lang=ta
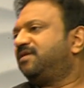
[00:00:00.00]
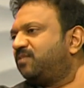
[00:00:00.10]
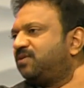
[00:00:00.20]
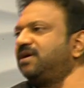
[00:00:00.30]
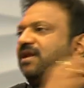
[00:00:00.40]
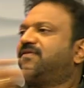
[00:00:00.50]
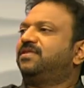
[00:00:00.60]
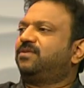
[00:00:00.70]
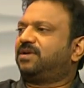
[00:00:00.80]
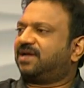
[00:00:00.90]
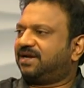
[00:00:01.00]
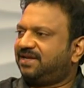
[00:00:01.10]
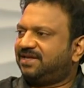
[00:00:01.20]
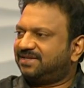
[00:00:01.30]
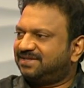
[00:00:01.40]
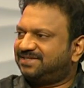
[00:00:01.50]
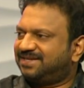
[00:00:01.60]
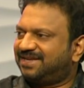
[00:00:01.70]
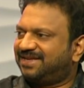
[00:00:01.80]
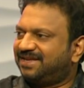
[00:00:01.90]
இந்த முதுகில் வந்து ஒரு கட்டி
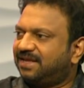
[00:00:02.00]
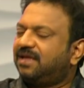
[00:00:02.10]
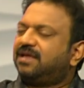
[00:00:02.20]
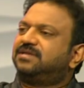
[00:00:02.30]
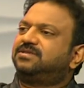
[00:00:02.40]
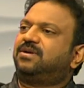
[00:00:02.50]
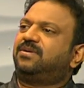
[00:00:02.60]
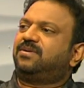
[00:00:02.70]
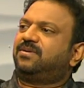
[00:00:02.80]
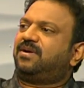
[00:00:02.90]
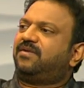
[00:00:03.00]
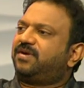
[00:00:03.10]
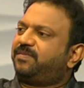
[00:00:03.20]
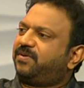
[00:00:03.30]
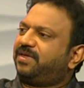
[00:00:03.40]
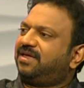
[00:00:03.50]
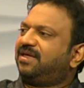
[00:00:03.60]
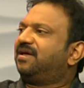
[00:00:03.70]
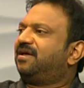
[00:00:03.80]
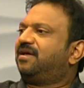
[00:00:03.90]
இருந்துச்சுங்க ஸோ அவர் போய்
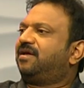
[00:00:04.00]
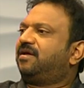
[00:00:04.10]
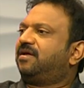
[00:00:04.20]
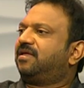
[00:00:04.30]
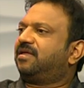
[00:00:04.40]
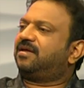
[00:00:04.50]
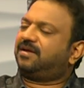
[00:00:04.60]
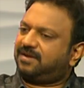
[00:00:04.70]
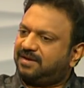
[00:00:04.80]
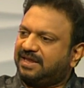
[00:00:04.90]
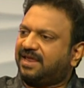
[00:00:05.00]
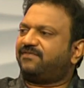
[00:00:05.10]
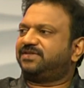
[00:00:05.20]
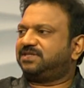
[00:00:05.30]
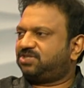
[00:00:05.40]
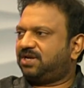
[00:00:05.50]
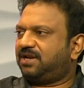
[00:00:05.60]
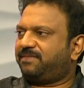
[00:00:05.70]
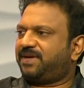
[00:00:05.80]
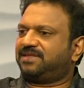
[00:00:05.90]
நிறைய
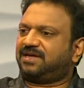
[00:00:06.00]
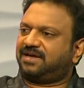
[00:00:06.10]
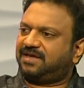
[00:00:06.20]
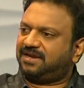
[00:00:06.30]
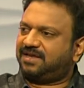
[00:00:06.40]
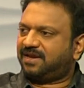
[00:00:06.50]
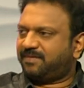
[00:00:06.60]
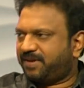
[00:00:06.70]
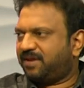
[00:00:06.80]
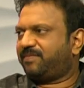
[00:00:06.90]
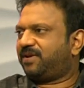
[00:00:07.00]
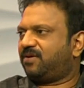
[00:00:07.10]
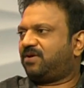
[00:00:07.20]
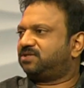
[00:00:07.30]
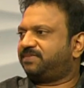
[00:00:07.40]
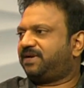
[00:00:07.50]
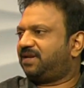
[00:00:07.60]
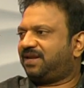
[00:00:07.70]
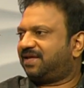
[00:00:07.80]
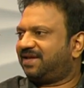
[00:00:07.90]
ஃபிசிஷியனை பார்த்தாங்க நிறைய பெரிய பெரிய
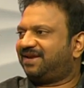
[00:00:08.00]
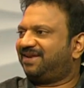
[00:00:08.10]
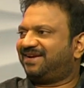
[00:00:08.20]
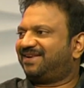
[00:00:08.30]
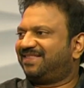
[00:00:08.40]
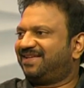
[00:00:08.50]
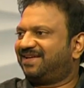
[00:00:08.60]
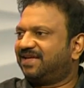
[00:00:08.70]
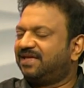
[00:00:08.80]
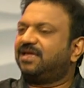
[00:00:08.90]
ஹாஸ்பிட்டலில் கேட்டுக்கிட்டு இருந்தாங்க